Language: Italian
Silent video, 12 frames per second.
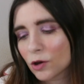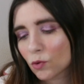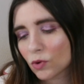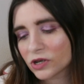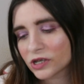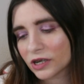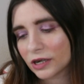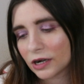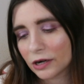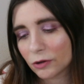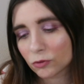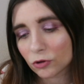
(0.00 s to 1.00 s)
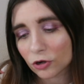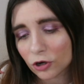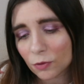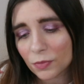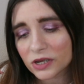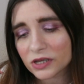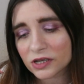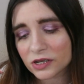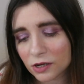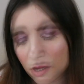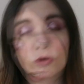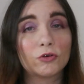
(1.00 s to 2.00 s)
questa è della Neutral
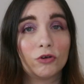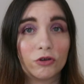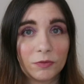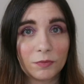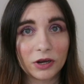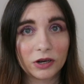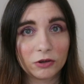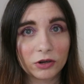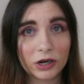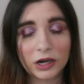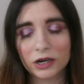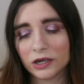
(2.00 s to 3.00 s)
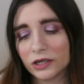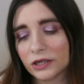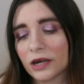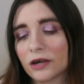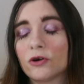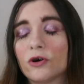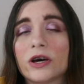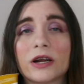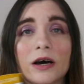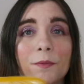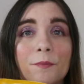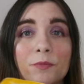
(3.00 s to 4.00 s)
Roberts con olio di mandorla all'interno era